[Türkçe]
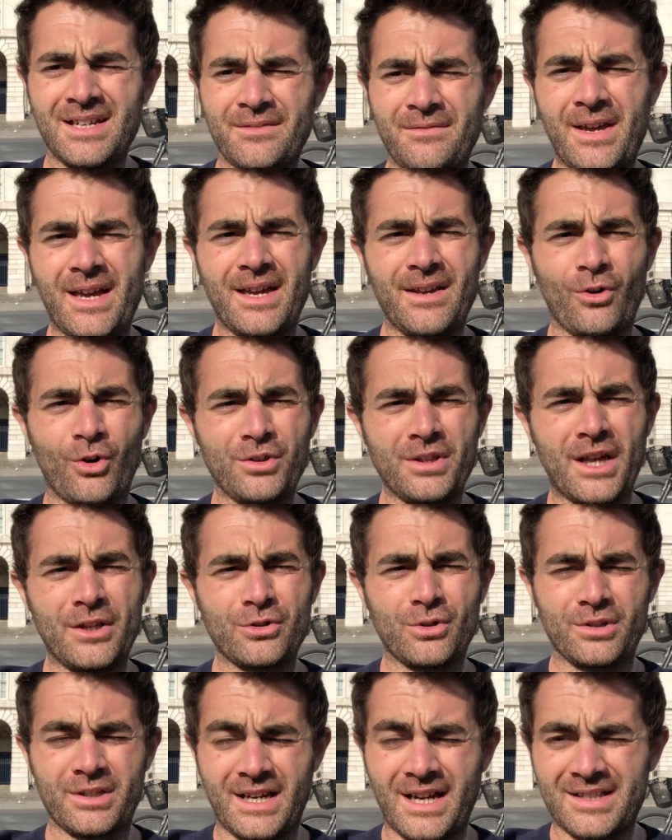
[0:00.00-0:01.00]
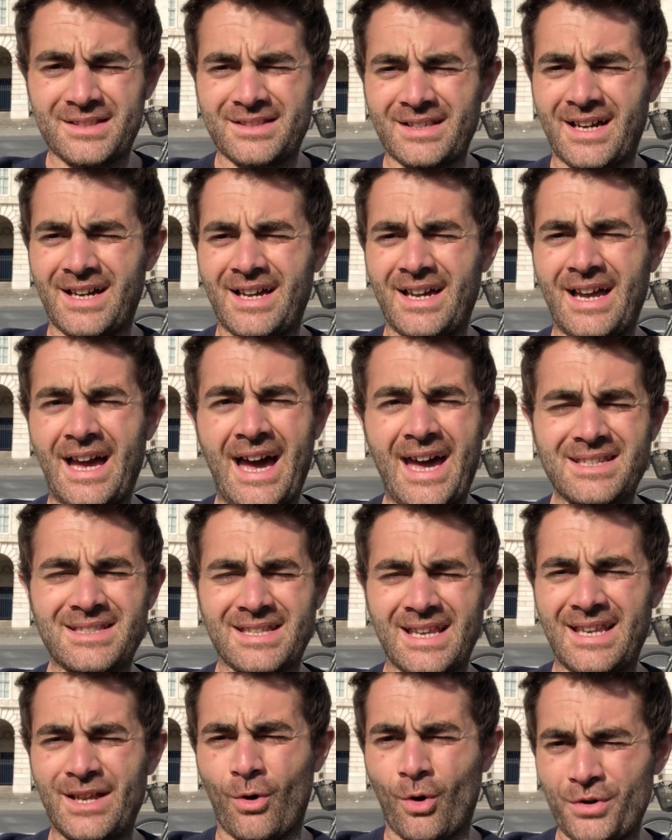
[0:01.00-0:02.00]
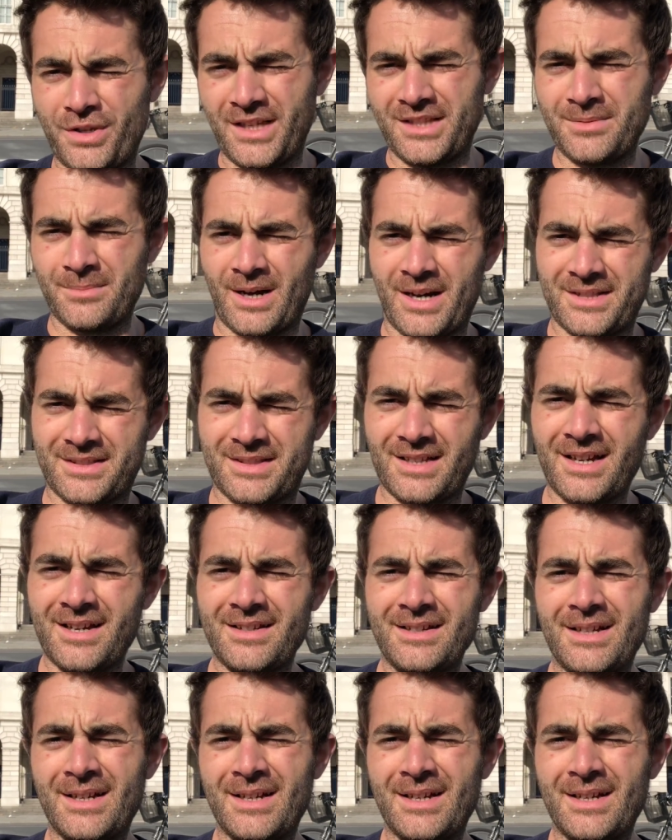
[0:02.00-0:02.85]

Ve ondan dolayı hatta her sene 17 Mart'ta